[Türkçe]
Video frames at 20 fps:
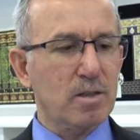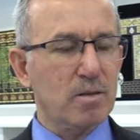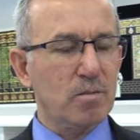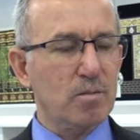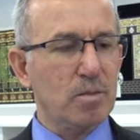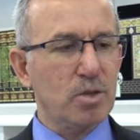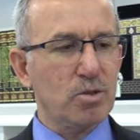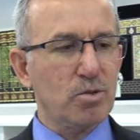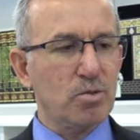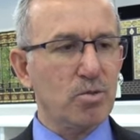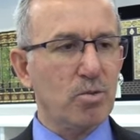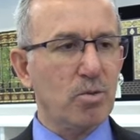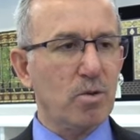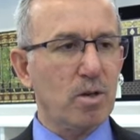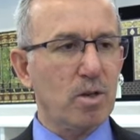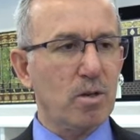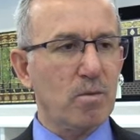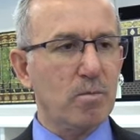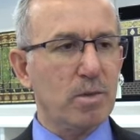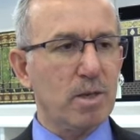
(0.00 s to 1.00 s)
meşru
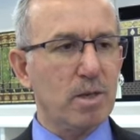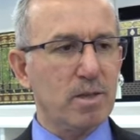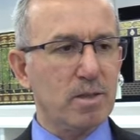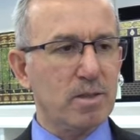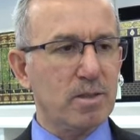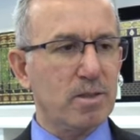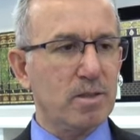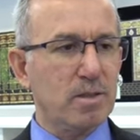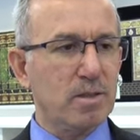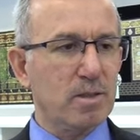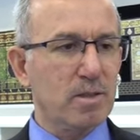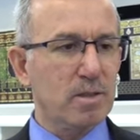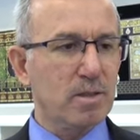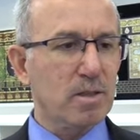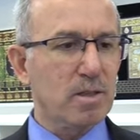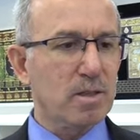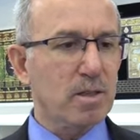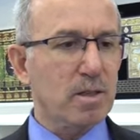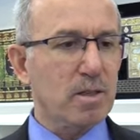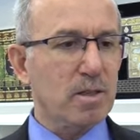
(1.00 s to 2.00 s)
olan bazı
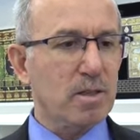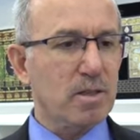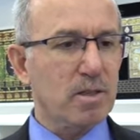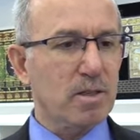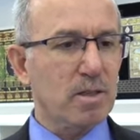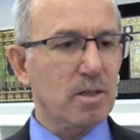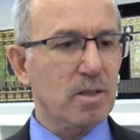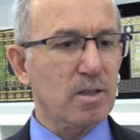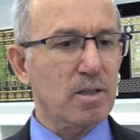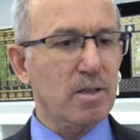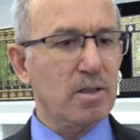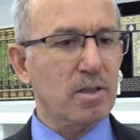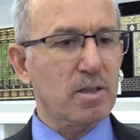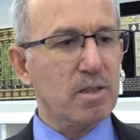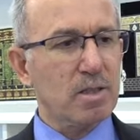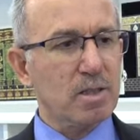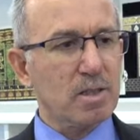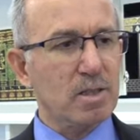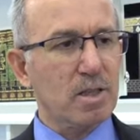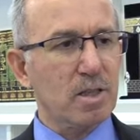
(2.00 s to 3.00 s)
e,
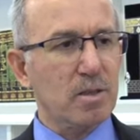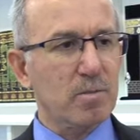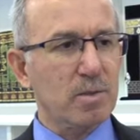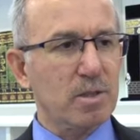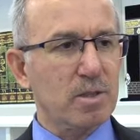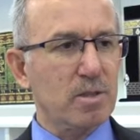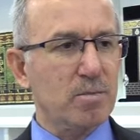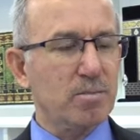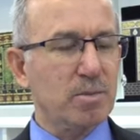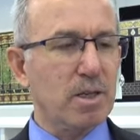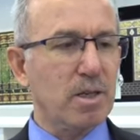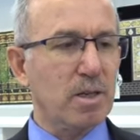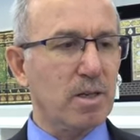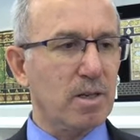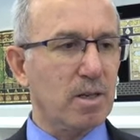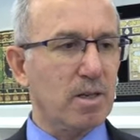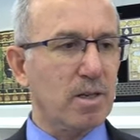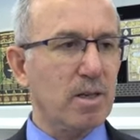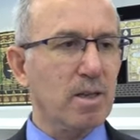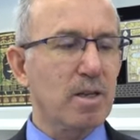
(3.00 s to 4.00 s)
işlerimizi
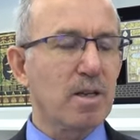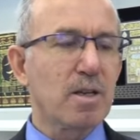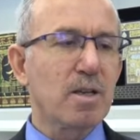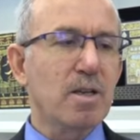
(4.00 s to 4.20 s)
bırakarak